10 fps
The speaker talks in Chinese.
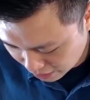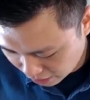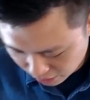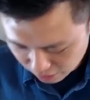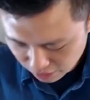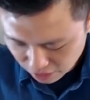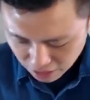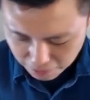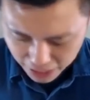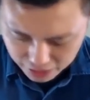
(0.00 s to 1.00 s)
啊，
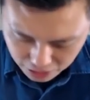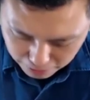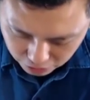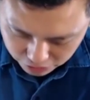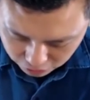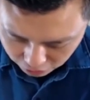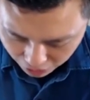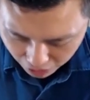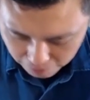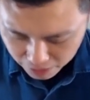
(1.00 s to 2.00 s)
拍钱包、信用
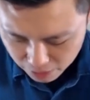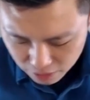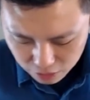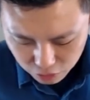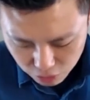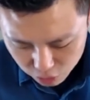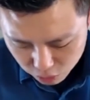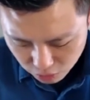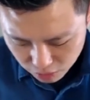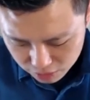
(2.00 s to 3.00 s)
卡。有人
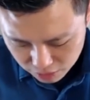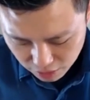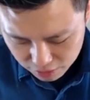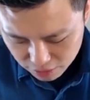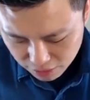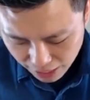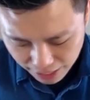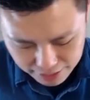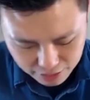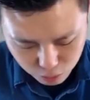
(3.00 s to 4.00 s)
说这个是淡
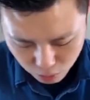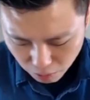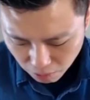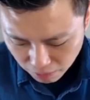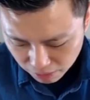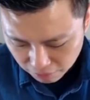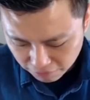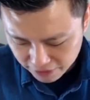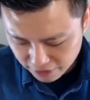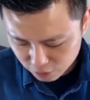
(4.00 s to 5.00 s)
蓝色，水汪汪，
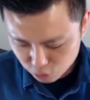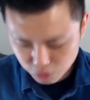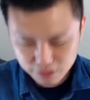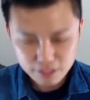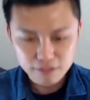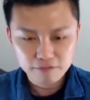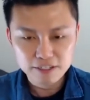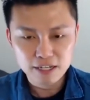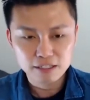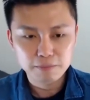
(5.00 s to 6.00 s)
非常纯真，非
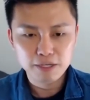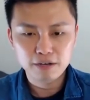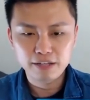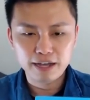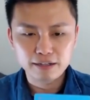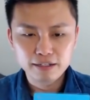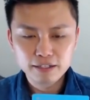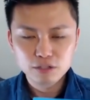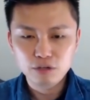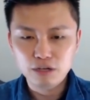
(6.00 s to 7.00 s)
常的漂亮。
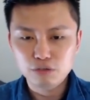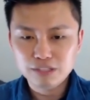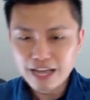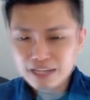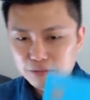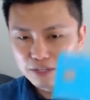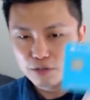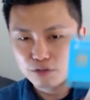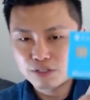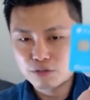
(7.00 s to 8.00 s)
对，所以大家是不是也
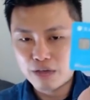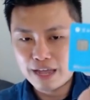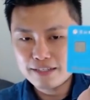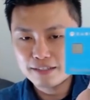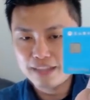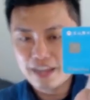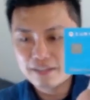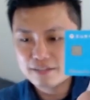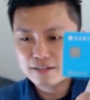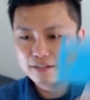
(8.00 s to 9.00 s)
觉得说，哎，这个淡蓝
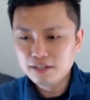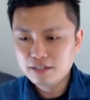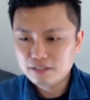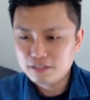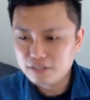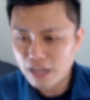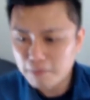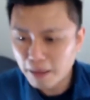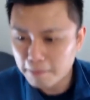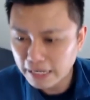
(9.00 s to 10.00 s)
色其实是还
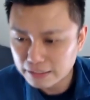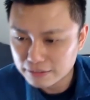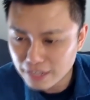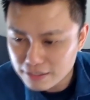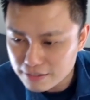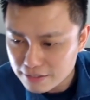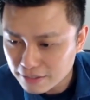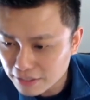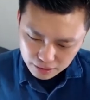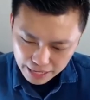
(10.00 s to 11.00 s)
蛮美的，这样子，
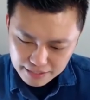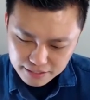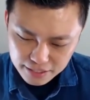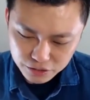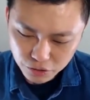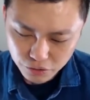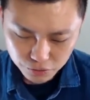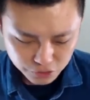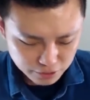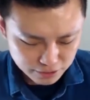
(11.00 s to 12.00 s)
干净又有
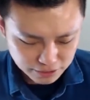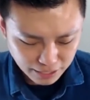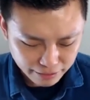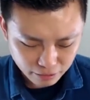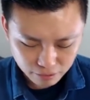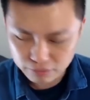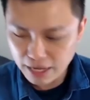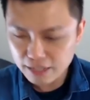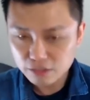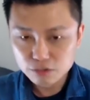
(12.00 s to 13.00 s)
设计感。好，大
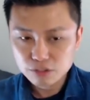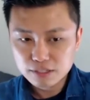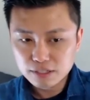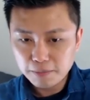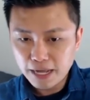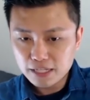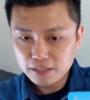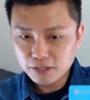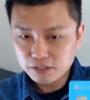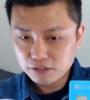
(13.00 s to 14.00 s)
家都觉得这个拍钱
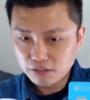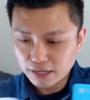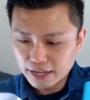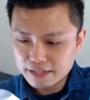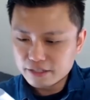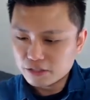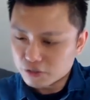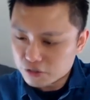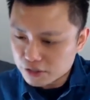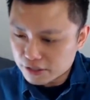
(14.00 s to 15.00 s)
包希望很干净又有
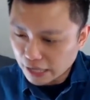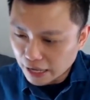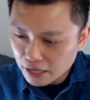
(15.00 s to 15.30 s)
设计感。